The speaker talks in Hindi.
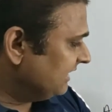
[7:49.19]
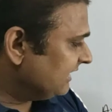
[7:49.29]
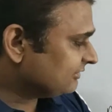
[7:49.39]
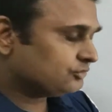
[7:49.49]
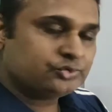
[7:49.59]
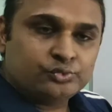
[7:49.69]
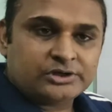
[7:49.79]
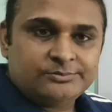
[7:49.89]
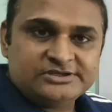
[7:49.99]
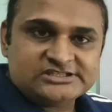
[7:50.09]
एक्स टू
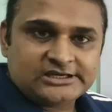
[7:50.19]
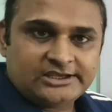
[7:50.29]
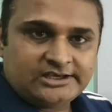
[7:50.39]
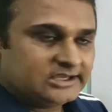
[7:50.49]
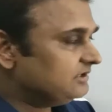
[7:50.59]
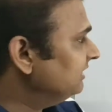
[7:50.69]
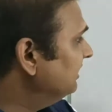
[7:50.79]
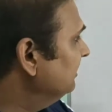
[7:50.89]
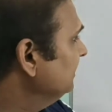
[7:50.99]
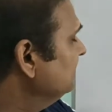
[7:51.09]
के बीच का एरिया देगा